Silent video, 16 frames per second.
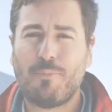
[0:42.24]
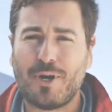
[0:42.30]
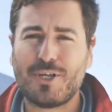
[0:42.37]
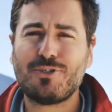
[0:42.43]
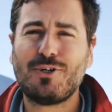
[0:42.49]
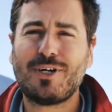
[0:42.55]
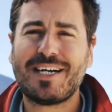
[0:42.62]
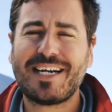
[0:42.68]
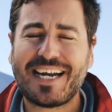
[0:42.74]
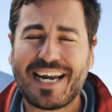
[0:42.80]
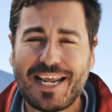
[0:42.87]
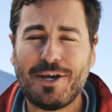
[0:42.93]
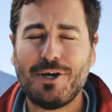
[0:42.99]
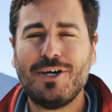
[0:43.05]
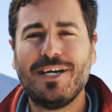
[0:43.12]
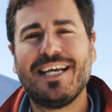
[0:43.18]
Por eso
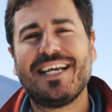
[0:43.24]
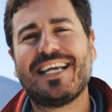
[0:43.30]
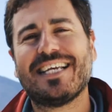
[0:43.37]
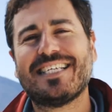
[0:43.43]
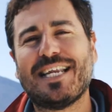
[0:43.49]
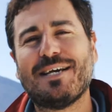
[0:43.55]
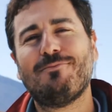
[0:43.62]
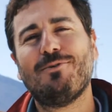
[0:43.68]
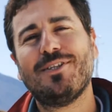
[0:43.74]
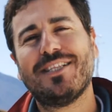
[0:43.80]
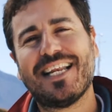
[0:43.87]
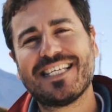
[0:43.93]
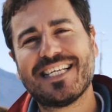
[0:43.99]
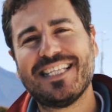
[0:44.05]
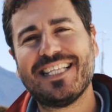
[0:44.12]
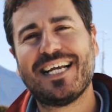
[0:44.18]
creo que sería muy
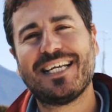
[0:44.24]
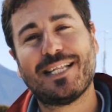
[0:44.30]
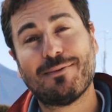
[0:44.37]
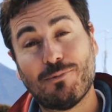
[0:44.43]
interesante que te